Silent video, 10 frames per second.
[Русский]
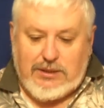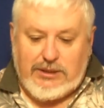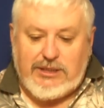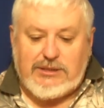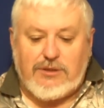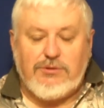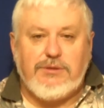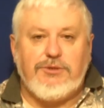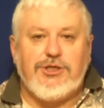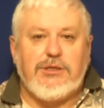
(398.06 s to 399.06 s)
Э, есть такое
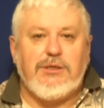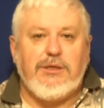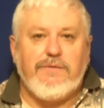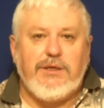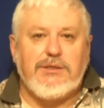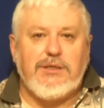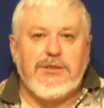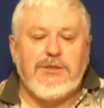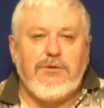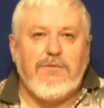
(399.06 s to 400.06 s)
замечательное
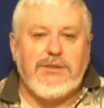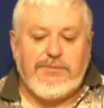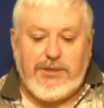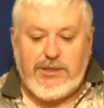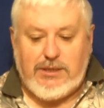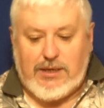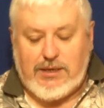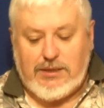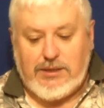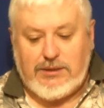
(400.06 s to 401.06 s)
еврейское слово «смеха».